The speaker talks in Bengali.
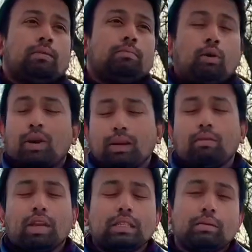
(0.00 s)
অনেক
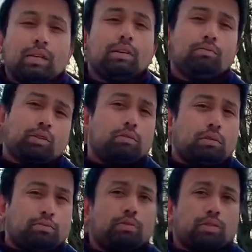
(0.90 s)
বলা যাবে না মোটামুটি
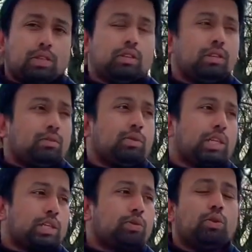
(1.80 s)
পড়ছে
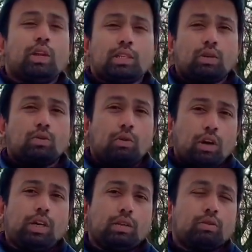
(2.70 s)
উইন্টার শুরু হলে যেরকম
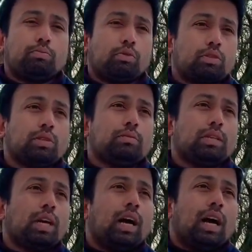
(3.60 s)
হয় এরকম পড়ছে বাট
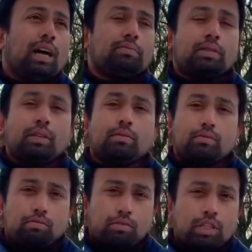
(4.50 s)
হামস্তাদের
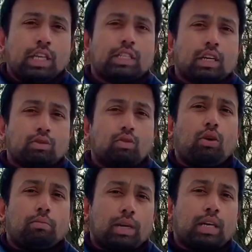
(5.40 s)
শীতটা একটু
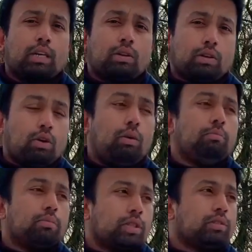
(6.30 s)
কম ঠান্ডাটা অনেক কম
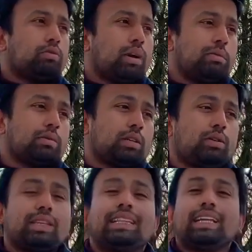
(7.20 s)
সেই জন্য হামস্তাদের
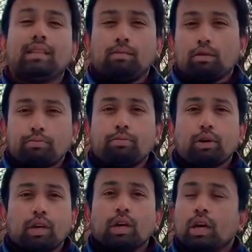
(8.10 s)
অনেক দেরিতে বরফ পড়ে
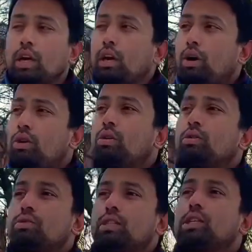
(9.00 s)
অন্যান্য
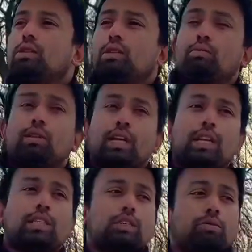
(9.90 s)
সিটির কথা বলতে গেলে
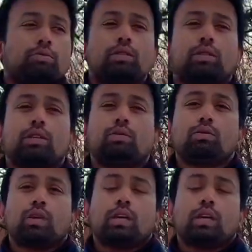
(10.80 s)
সে সমস্ত সিটিগুলোতে